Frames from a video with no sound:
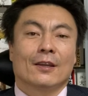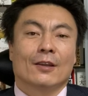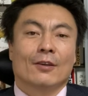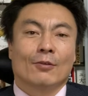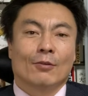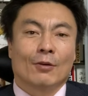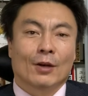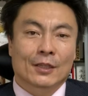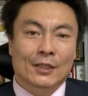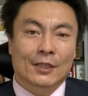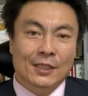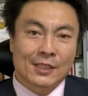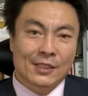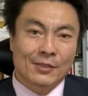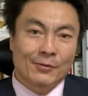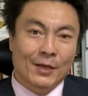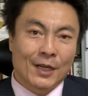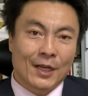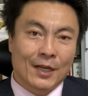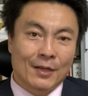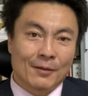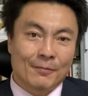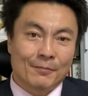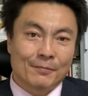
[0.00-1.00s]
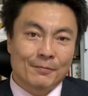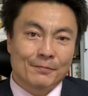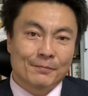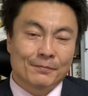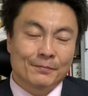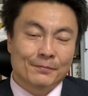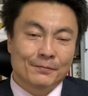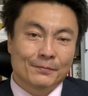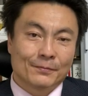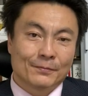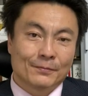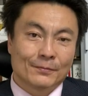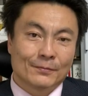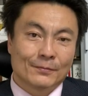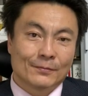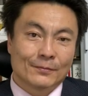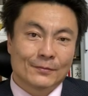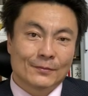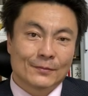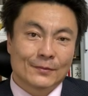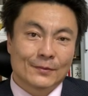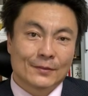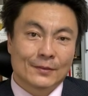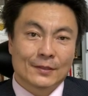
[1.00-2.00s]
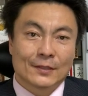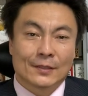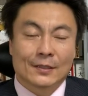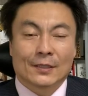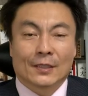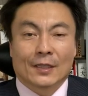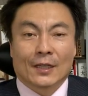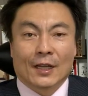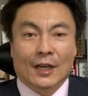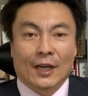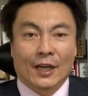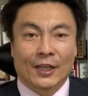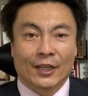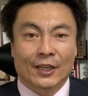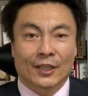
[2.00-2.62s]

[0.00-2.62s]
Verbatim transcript: 私はあ